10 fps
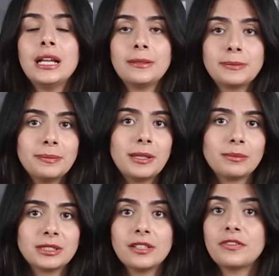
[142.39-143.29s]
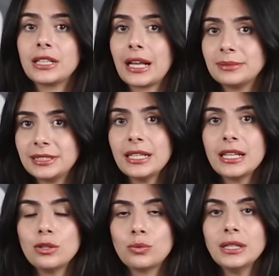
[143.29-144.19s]
اللي بتبدأ من 0 ل 50
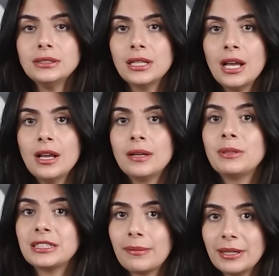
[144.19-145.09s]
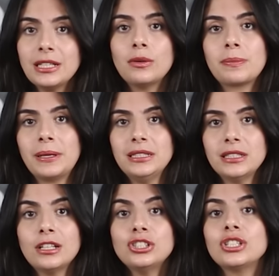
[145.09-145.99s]
كيلو وات من
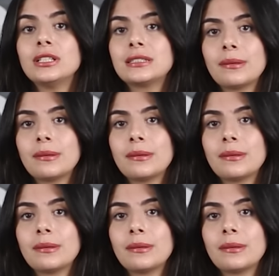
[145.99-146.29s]
48 قرش ل